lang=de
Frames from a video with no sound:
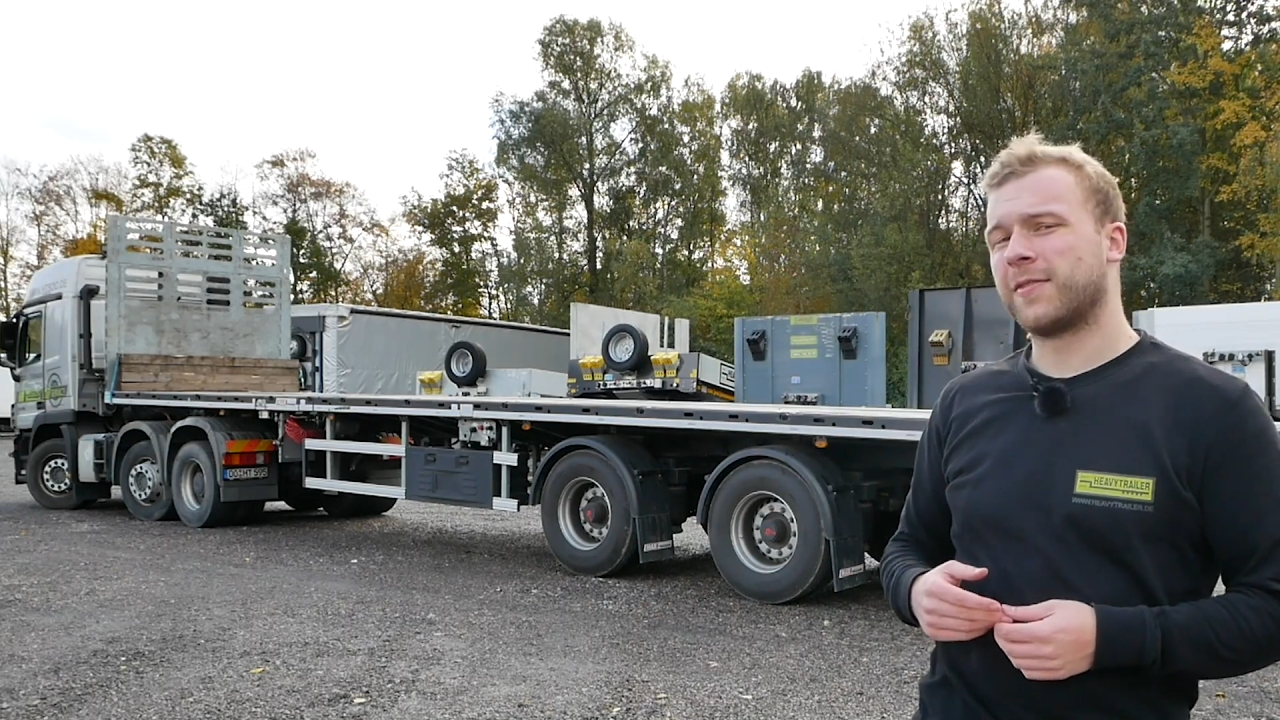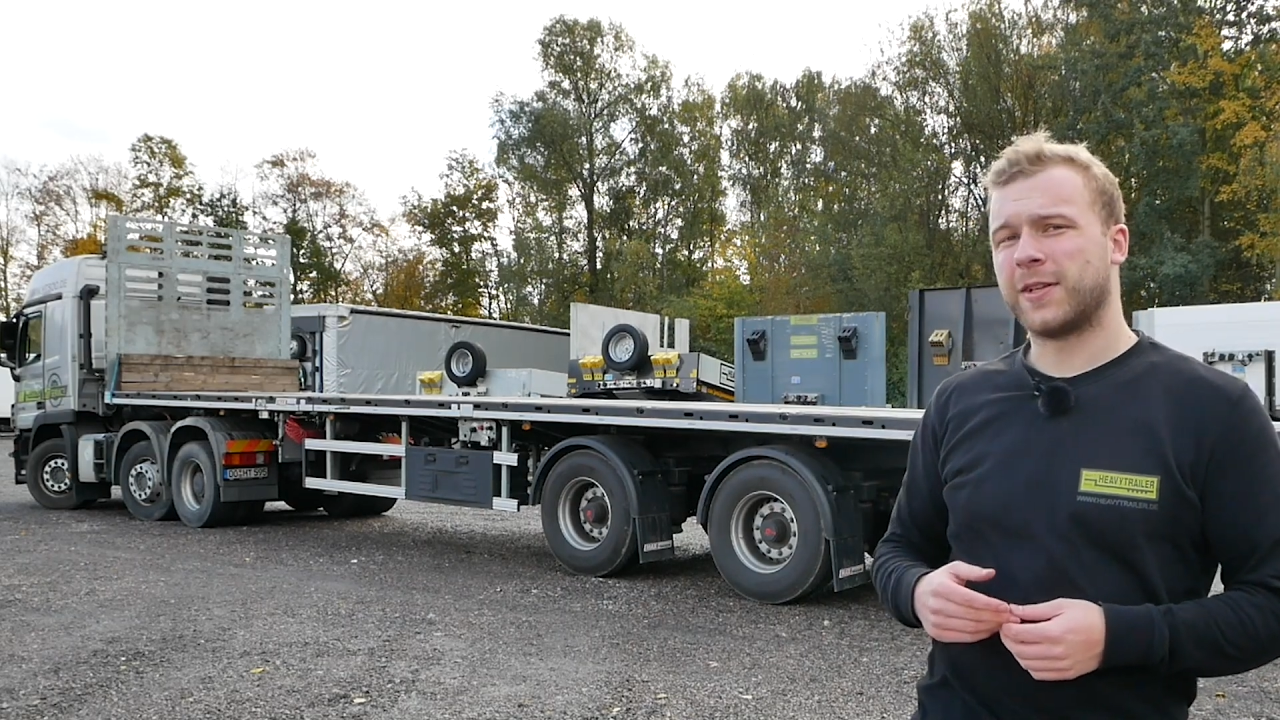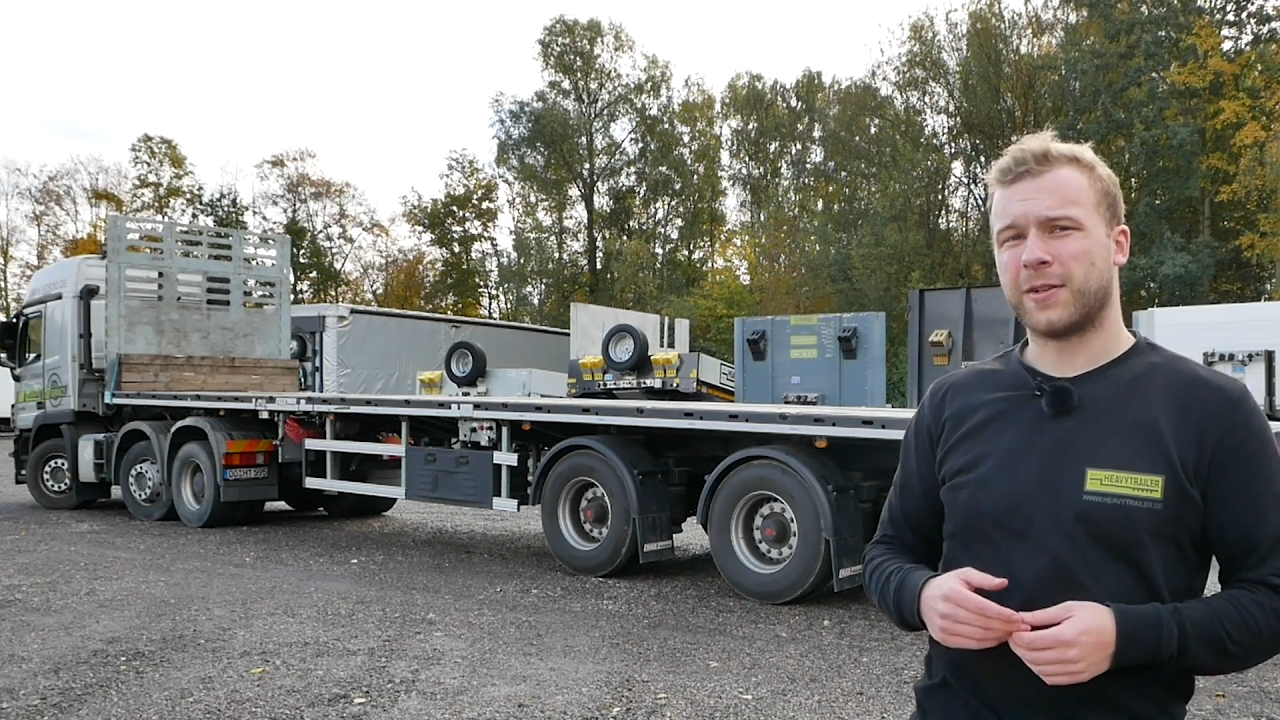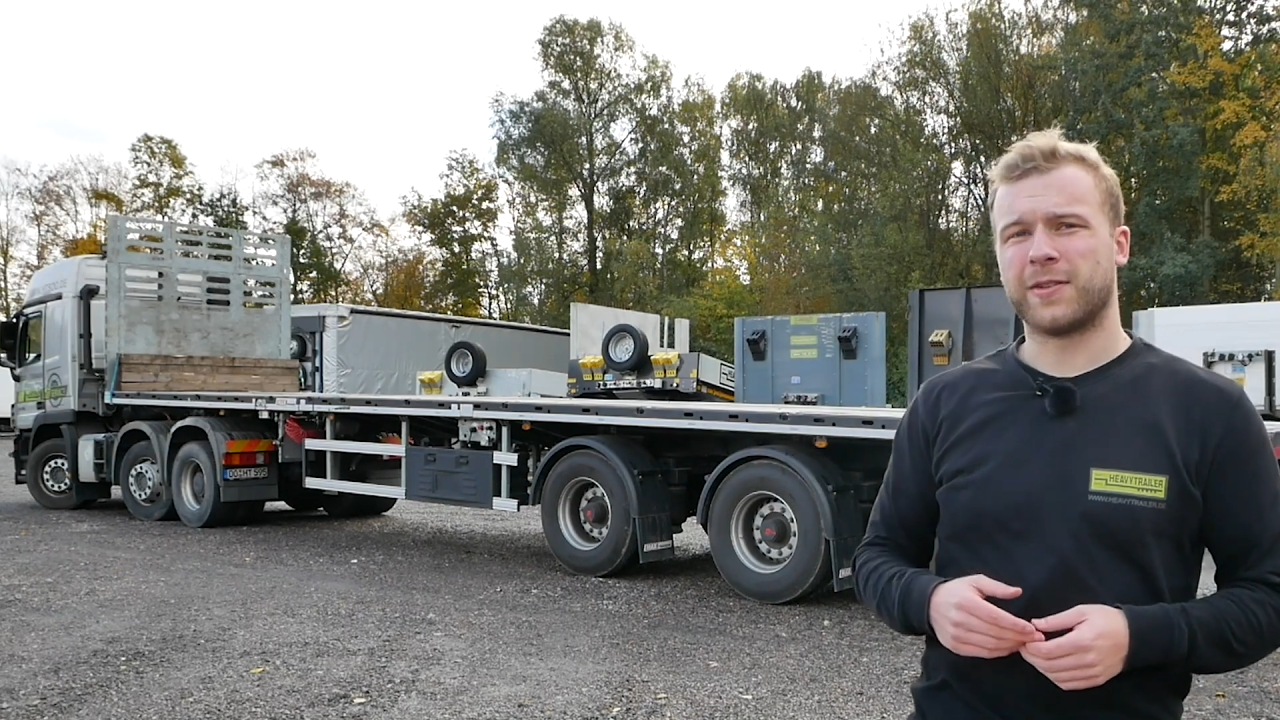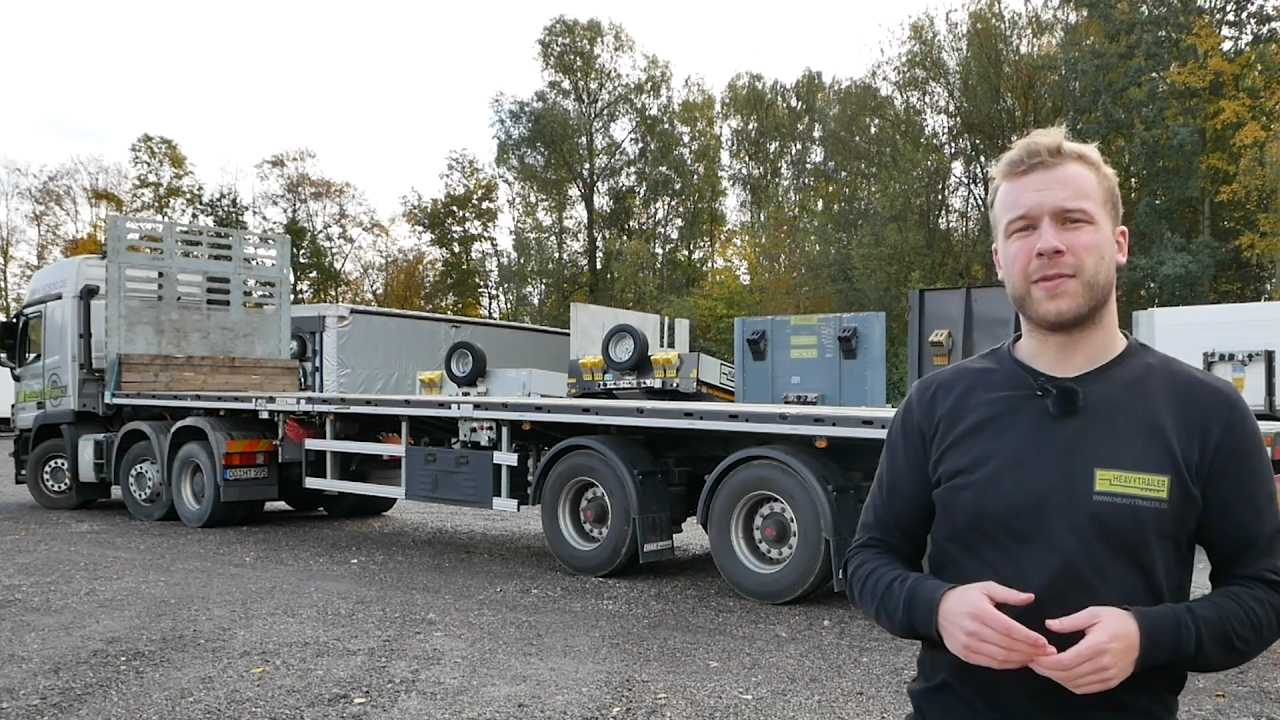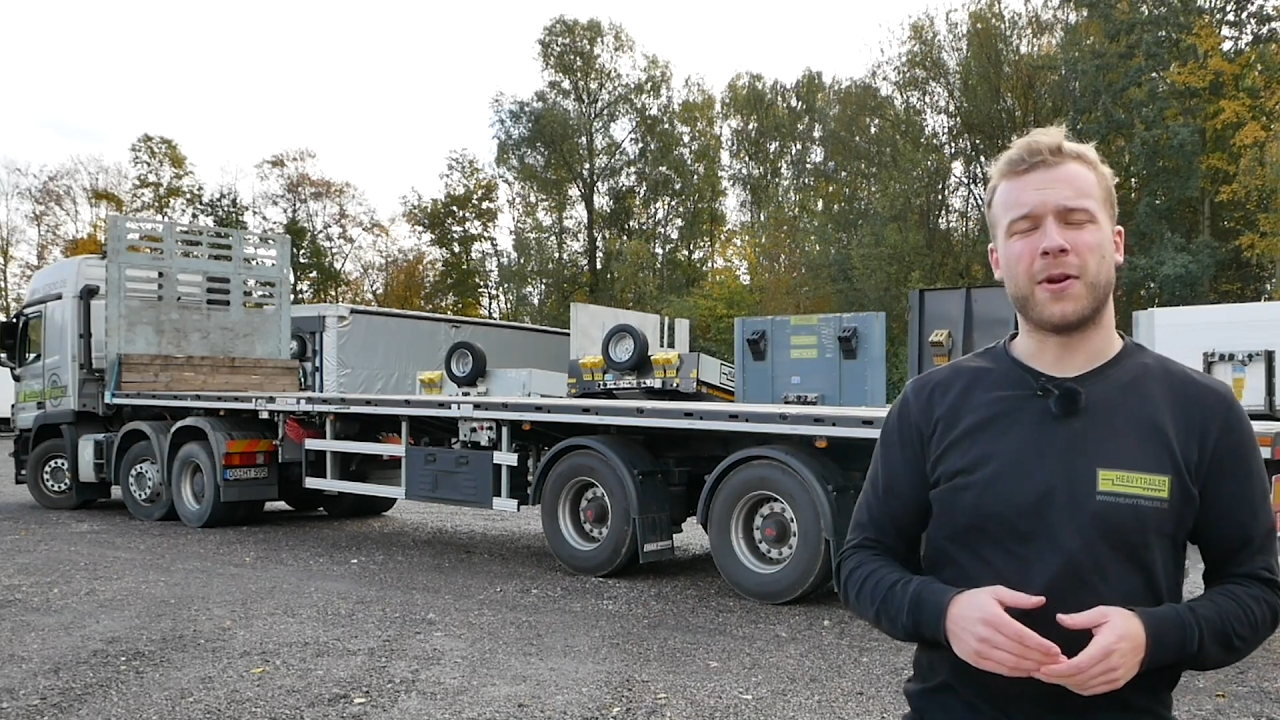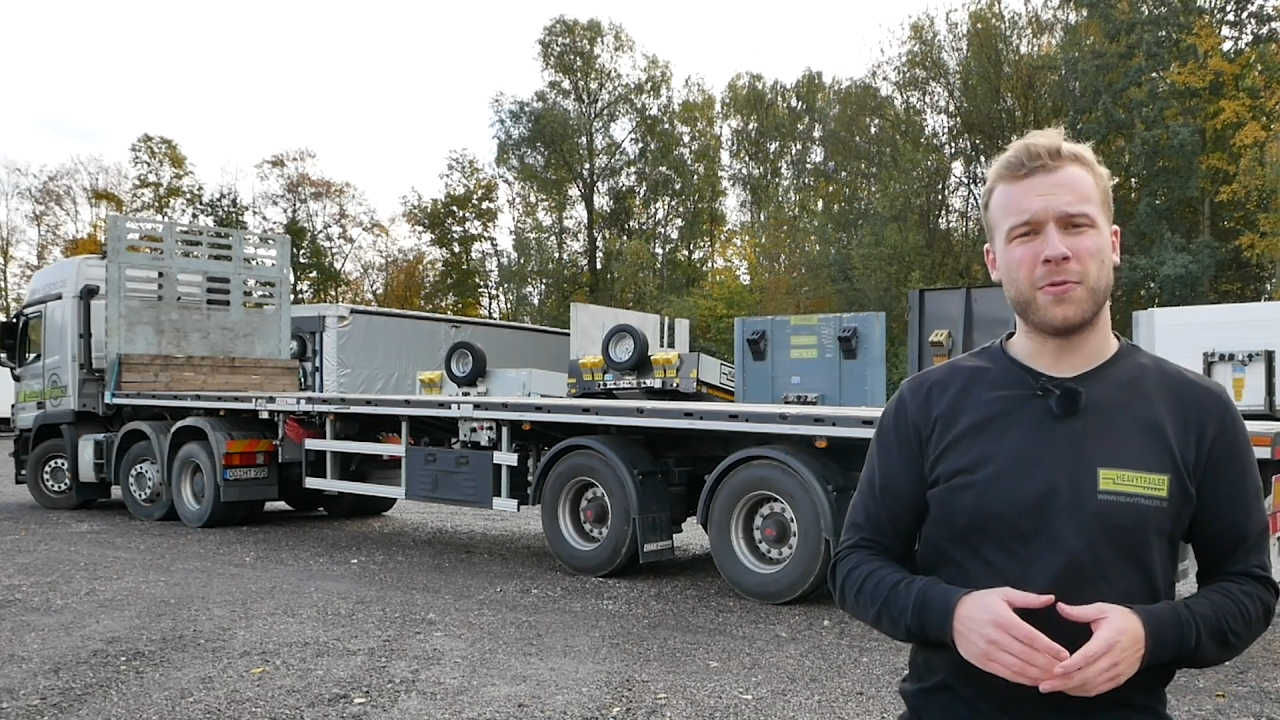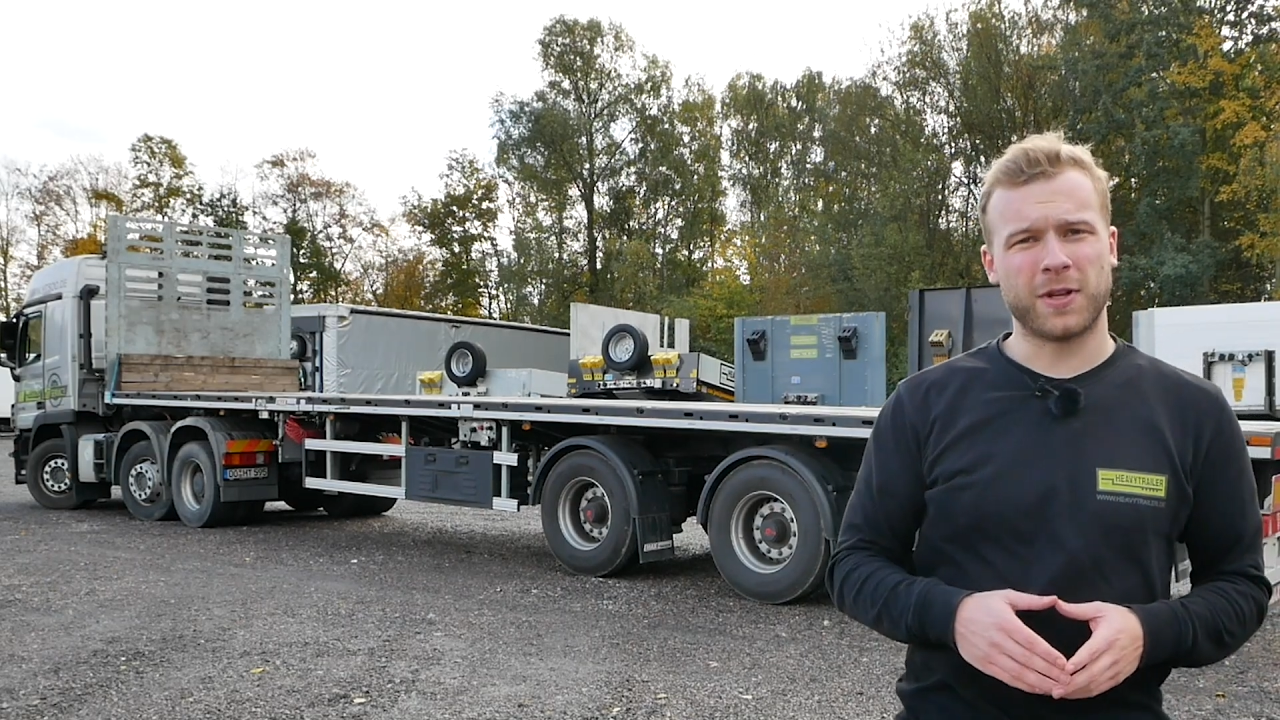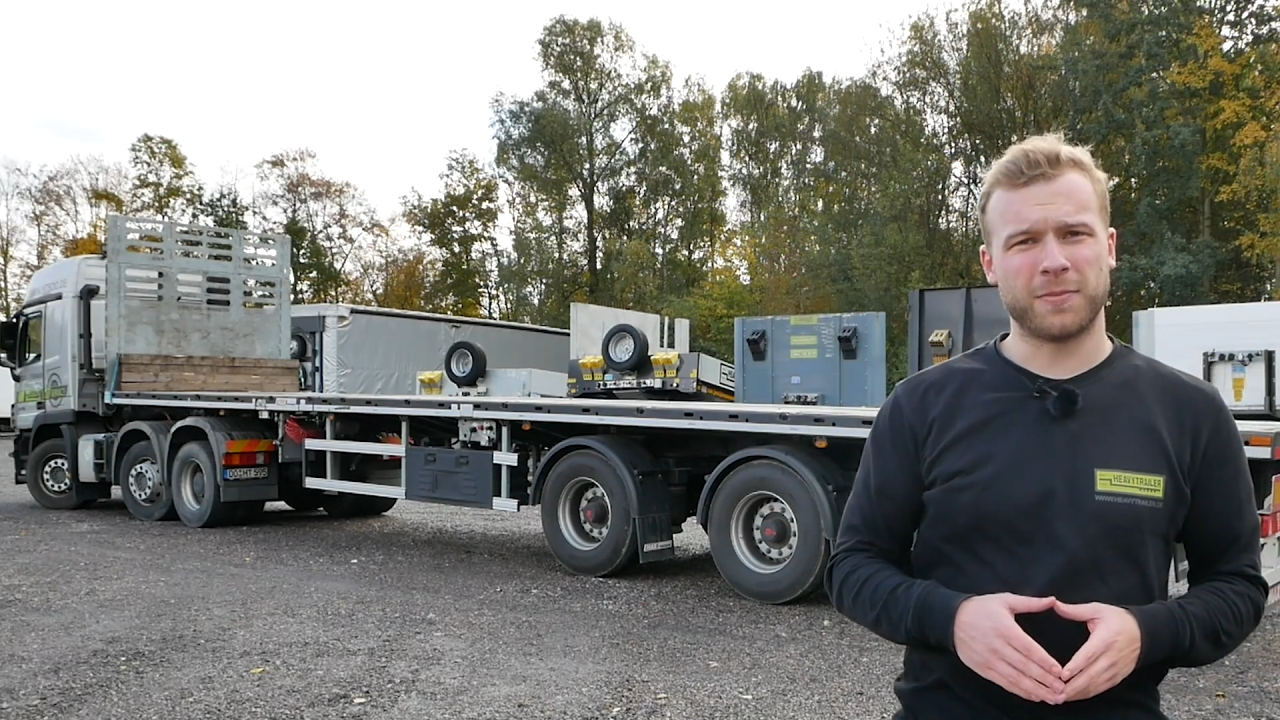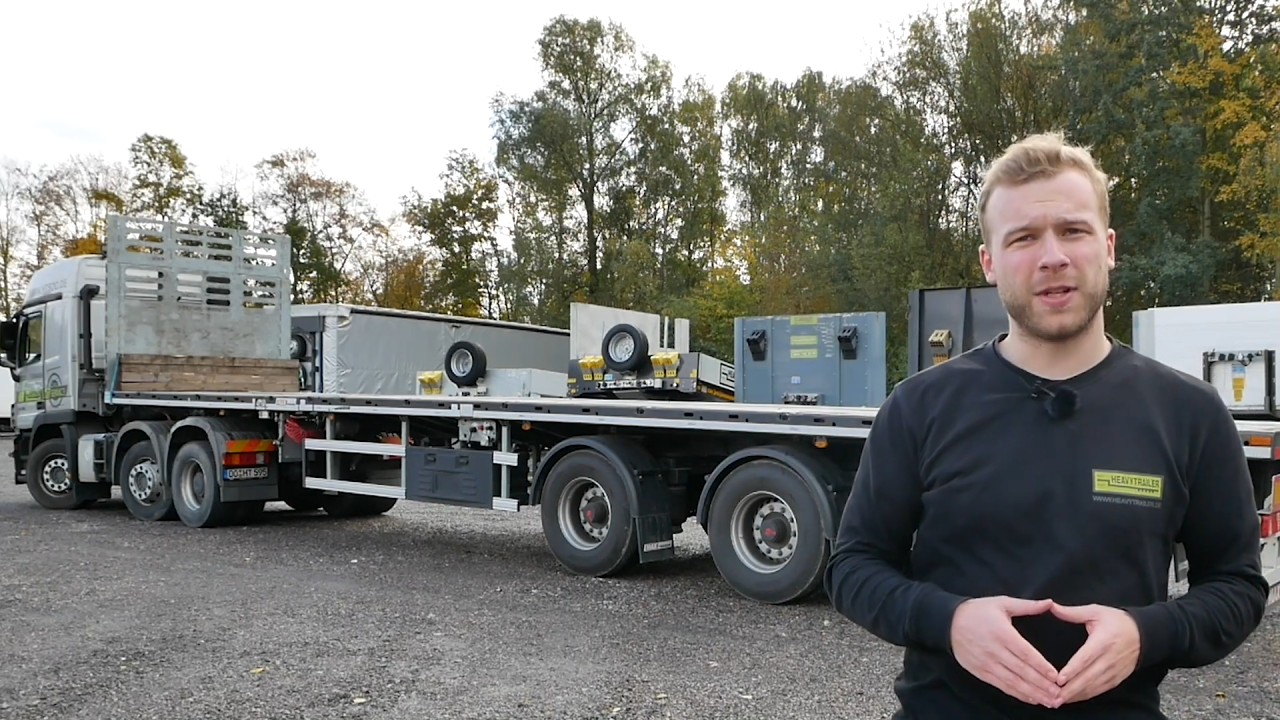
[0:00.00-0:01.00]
2200